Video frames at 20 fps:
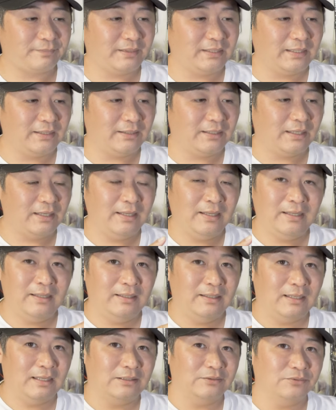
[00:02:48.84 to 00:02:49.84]
だから
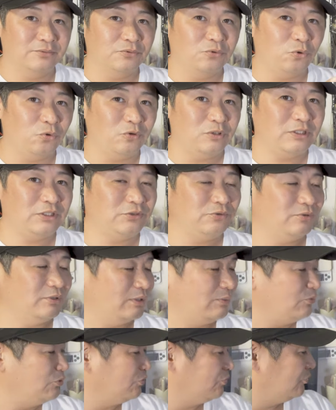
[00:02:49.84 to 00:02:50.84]
あの高機能
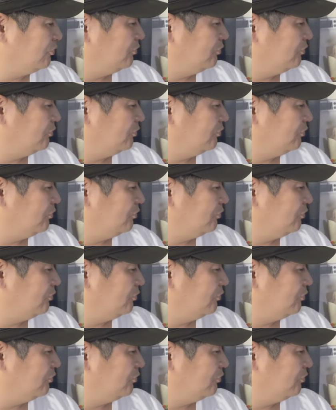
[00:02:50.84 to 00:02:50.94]
なもの